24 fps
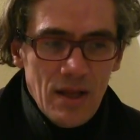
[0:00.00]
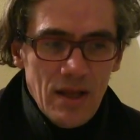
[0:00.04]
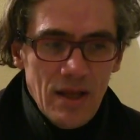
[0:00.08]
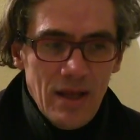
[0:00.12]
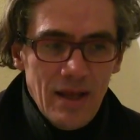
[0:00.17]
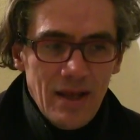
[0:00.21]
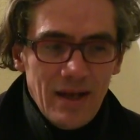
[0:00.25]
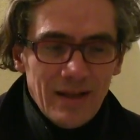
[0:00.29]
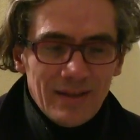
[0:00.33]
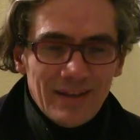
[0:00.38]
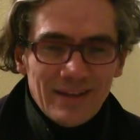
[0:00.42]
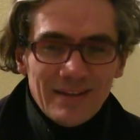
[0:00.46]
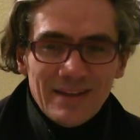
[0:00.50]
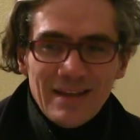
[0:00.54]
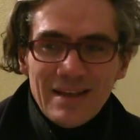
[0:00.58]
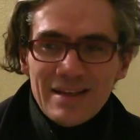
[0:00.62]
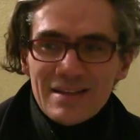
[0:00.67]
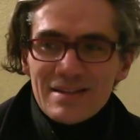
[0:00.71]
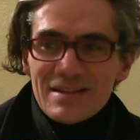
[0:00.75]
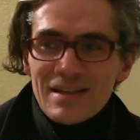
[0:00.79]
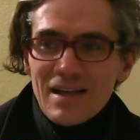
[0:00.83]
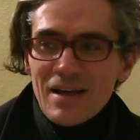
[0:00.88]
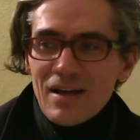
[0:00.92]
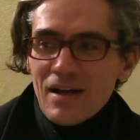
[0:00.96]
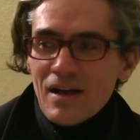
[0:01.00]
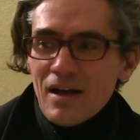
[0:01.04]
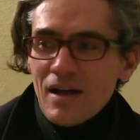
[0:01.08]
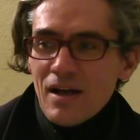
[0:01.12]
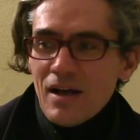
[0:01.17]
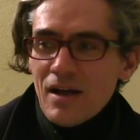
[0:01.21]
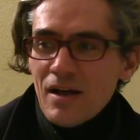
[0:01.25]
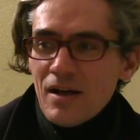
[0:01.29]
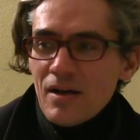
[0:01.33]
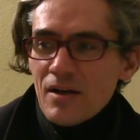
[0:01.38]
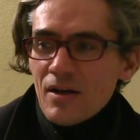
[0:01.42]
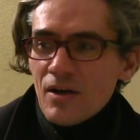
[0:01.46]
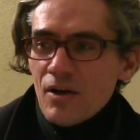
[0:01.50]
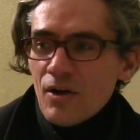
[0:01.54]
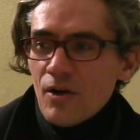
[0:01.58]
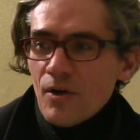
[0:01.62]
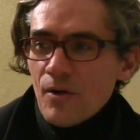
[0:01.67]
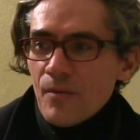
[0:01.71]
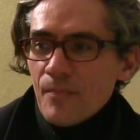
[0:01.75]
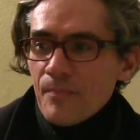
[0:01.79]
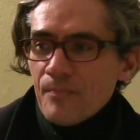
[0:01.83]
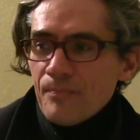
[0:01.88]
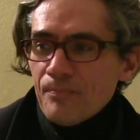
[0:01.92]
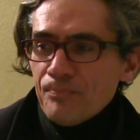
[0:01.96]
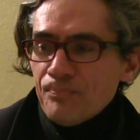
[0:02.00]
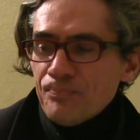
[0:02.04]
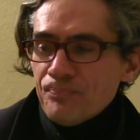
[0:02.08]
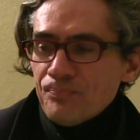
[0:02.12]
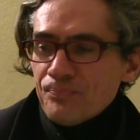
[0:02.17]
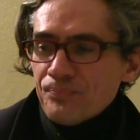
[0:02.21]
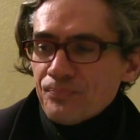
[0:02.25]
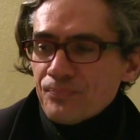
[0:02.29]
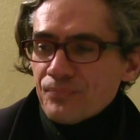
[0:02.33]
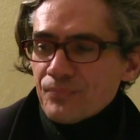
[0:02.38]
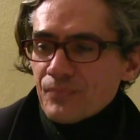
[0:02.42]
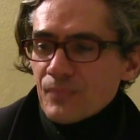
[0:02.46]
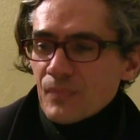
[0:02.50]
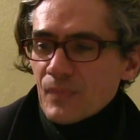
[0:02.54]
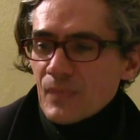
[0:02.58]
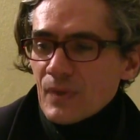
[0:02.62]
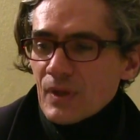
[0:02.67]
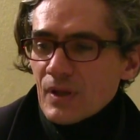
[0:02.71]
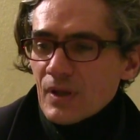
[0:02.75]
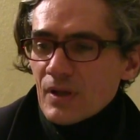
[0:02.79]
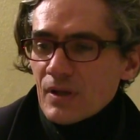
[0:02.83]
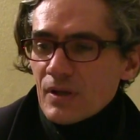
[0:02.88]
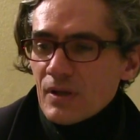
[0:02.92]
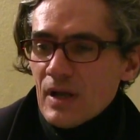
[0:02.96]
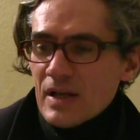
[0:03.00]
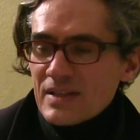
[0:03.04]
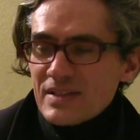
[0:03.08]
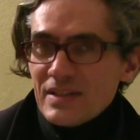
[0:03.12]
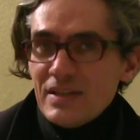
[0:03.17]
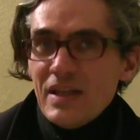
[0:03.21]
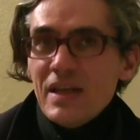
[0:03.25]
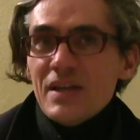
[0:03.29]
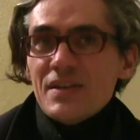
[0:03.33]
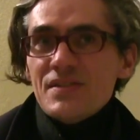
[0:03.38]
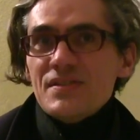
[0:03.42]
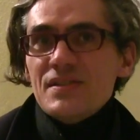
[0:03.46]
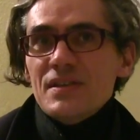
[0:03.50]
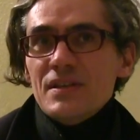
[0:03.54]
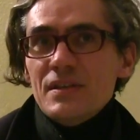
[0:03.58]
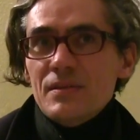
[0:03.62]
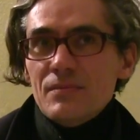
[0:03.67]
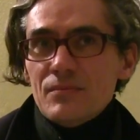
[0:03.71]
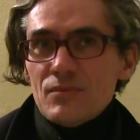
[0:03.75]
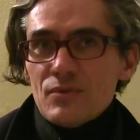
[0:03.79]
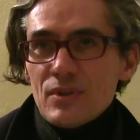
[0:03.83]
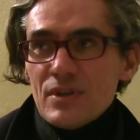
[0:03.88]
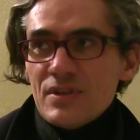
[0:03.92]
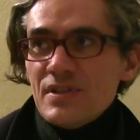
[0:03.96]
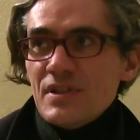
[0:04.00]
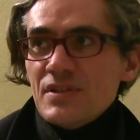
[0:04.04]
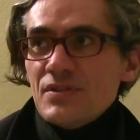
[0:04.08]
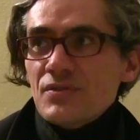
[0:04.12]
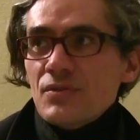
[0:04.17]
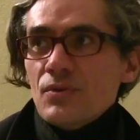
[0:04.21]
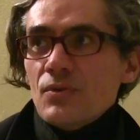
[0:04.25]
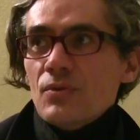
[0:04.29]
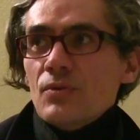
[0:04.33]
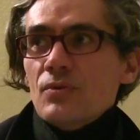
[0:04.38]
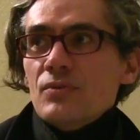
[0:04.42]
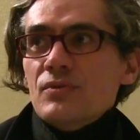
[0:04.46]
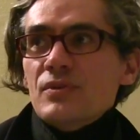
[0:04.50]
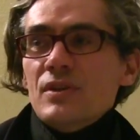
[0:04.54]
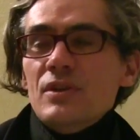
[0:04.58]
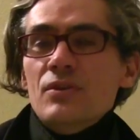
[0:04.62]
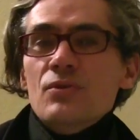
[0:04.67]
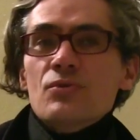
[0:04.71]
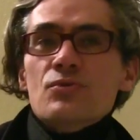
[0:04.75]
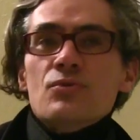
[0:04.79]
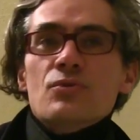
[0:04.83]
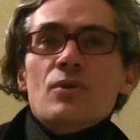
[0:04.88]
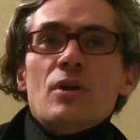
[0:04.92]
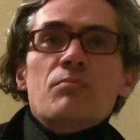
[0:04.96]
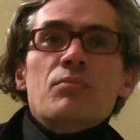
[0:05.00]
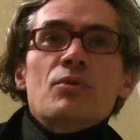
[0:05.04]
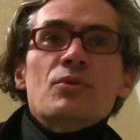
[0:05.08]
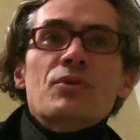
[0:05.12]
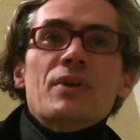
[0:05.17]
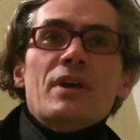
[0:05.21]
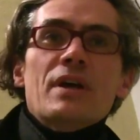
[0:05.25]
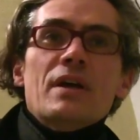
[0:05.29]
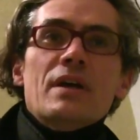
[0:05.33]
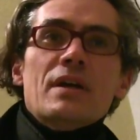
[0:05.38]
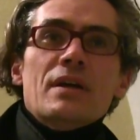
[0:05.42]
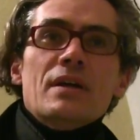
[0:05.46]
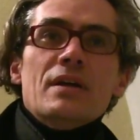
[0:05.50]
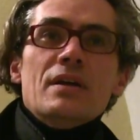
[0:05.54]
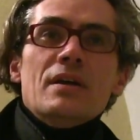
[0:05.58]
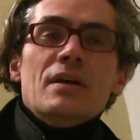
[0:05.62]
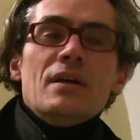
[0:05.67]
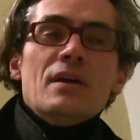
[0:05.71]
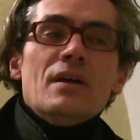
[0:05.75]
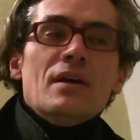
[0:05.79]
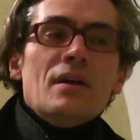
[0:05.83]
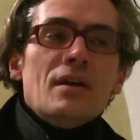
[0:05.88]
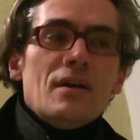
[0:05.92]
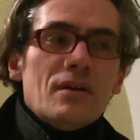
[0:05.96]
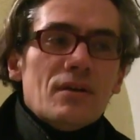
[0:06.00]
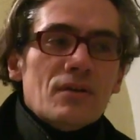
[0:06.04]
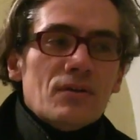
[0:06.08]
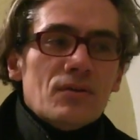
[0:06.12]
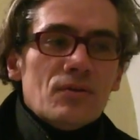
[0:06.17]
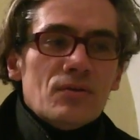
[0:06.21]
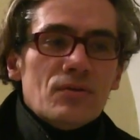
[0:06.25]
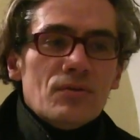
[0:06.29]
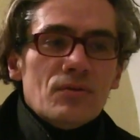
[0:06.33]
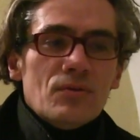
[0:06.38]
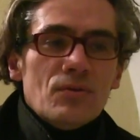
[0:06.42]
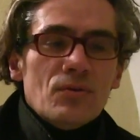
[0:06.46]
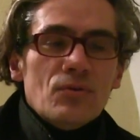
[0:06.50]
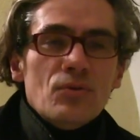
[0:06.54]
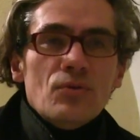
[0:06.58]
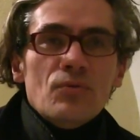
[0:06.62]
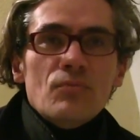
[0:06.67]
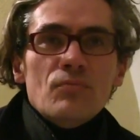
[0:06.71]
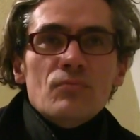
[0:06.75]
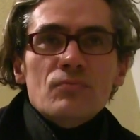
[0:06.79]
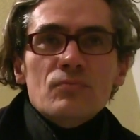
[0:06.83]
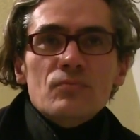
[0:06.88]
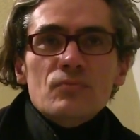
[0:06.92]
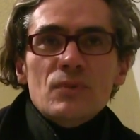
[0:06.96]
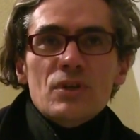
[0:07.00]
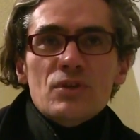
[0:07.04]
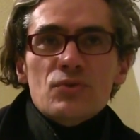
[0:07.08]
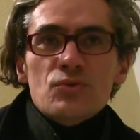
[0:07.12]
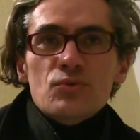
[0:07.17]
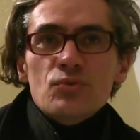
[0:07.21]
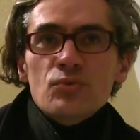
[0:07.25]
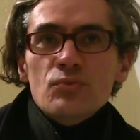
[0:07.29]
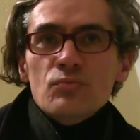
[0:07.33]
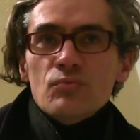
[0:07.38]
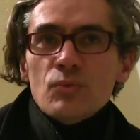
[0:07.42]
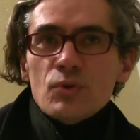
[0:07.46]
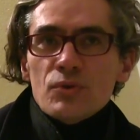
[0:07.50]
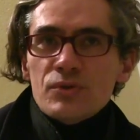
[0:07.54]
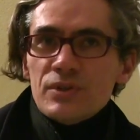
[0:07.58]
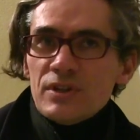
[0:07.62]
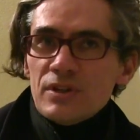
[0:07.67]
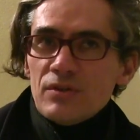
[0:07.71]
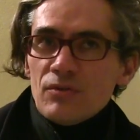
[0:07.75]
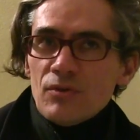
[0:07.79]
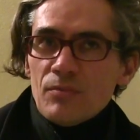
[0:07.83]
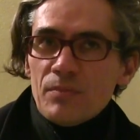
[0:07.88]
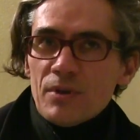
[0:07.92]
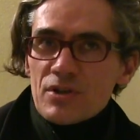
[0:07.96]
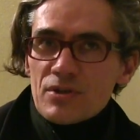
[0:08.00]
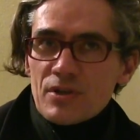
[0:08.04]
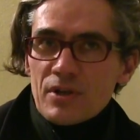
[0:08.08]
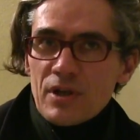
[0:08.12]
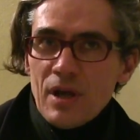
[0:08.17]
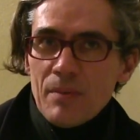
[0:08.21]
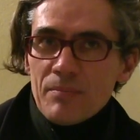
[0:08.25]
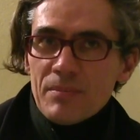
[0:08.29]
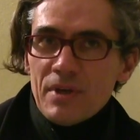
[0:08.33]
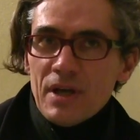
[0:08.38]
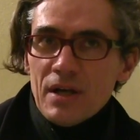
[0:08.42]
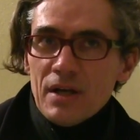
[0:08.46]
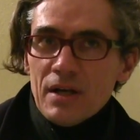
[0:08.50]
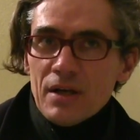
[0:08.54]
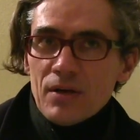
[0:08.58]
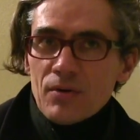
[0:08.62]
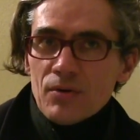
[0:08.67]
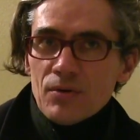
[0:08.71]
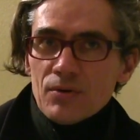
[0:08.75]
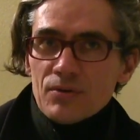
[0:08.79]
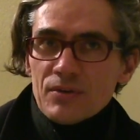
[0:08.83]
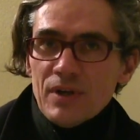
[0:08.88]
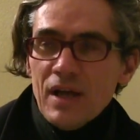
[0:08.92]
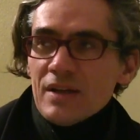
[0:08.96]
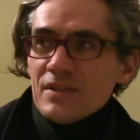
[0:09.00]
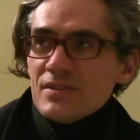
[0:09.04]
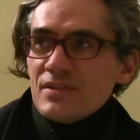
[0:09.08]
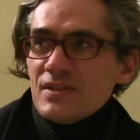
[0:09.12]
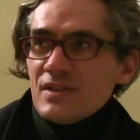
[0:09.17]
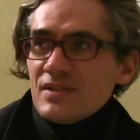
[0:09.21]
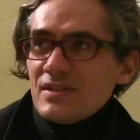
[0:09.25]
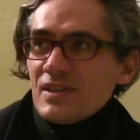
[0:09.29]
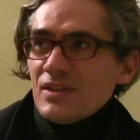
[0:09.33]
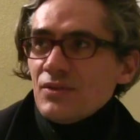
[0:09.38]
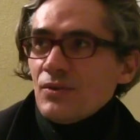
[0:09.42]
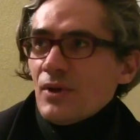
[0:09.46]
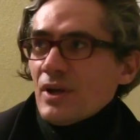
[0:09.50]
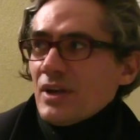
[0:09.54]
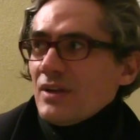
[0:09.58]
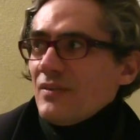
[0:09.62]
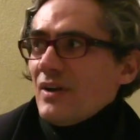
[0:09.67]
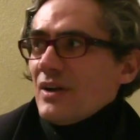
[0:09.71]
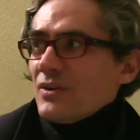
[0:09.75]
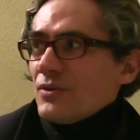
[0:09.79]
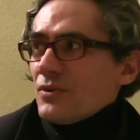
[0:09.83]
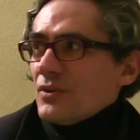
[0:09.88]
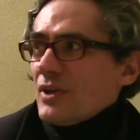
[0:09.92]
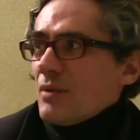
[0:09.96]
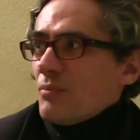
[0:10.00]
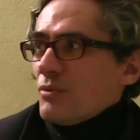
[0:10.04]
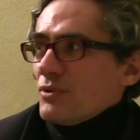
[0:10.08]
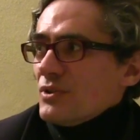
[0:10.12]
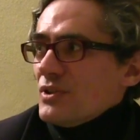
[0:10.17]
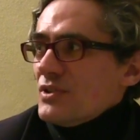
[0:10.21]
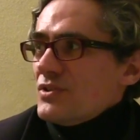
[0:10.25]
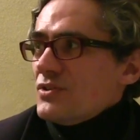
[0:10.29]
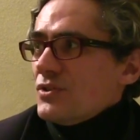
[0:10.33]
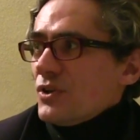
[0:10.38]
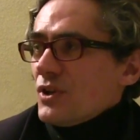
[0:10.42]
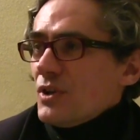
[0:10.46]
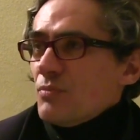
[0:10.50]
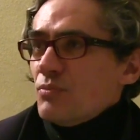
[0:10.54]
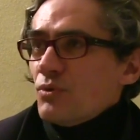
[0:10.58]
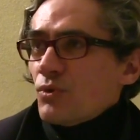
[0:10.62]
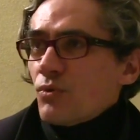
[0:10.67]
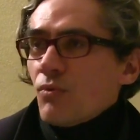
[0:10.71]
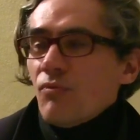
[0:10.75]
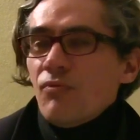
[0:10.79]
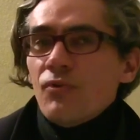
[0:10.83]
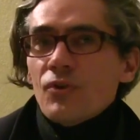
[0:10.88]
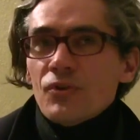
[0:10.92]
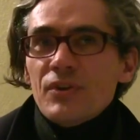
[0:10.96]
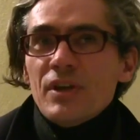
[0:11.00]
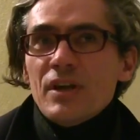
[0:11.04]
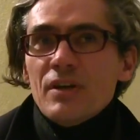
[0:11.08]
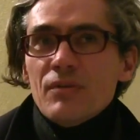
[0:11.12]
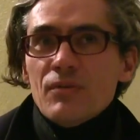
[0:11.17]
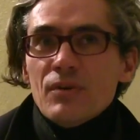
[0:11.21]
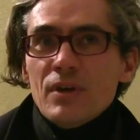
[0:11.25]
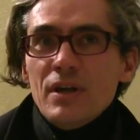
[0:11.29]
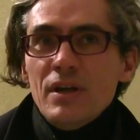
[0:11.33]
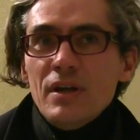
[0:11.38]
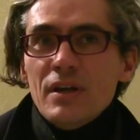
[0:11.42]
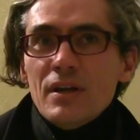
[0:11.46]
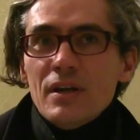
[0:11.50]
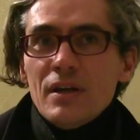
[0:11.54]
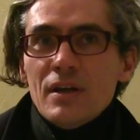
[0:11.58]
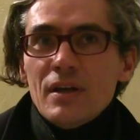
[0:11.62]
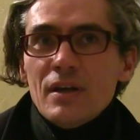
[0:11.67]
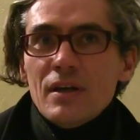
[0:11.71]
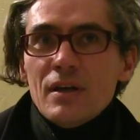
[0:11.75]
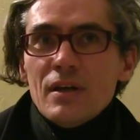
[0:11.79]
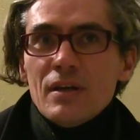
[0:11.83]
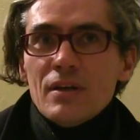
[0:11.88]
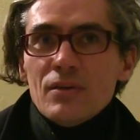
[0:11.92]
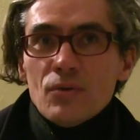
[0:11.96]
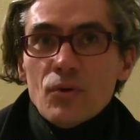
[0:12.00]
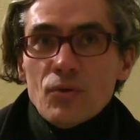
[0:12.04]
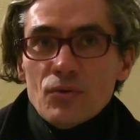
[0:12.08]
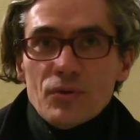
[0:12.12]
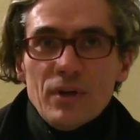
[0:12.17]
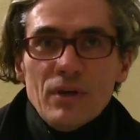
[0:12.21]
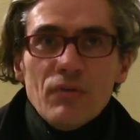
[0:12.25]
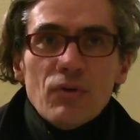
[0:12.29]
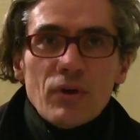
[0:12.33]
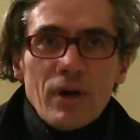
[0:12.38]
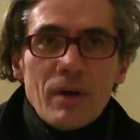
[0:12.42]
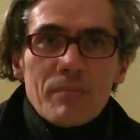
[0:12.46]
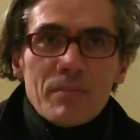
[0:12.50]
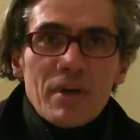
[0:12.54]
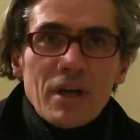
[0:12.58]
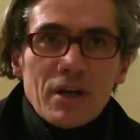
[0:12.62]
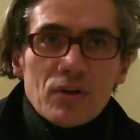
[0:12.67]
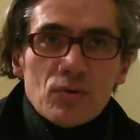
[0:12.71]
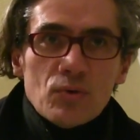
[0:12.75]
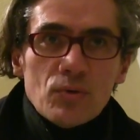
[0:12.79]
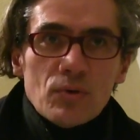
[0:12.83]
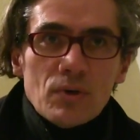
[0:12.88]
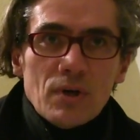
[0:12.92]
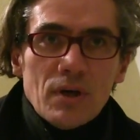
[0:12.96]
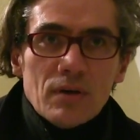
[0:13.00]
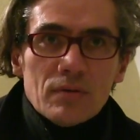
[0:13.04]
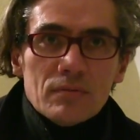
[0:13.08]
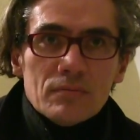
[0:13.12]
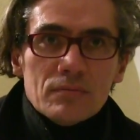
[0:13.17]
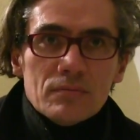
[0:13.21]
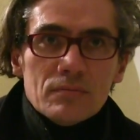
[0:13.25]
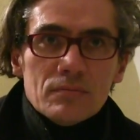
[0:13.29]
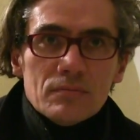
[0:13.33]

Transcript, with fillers: è la tendenza a, um, a sedersi, cioè nel senso se io sono al potere non ho nessun motivo per cambiare le cose, anzi essendo arrivato nella posizione più confortevole non devo cambiare nulla,